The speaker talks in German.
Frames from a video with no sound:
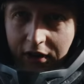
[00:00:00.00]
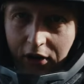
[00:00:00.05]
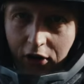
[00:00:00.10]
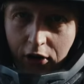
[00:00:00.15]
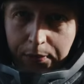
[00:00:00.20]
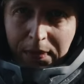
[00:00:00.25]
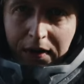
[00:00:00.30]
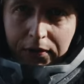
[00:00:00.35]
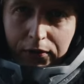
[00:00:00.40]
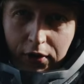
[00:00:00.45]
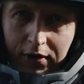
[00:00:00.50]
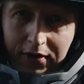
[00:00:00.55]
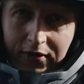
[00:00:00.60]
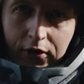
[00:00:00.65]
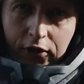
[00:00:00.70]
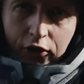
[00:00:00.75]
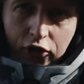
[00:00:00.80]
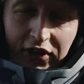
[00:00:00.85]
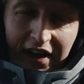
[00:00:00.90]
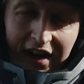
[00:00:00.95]
auch bei
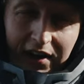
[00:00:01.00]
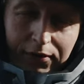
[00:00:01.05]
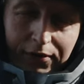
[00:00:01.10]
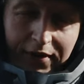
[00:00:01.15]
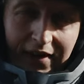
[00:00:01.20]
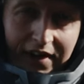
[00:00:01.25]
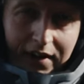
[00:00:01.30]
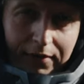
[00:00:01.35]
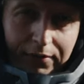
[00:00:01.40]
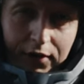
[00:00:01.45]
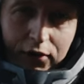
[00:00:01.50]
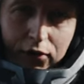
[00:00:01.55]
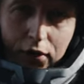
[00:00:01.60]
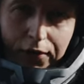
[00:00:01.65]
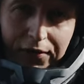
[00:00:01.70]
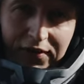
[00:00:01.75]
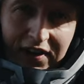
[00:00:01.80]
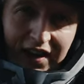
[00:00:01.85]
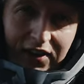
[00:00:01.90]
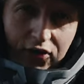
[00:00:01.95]
Wurzeln Steinfelder. Wenn du
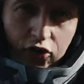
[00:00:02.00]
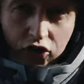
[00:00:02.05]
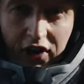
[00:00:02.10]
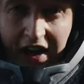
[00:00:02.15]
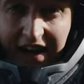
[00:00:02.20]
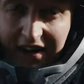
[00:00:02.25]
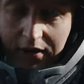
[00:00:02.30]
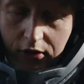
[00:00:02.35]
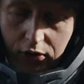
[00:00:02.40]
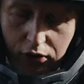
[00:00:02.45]
auf den Stein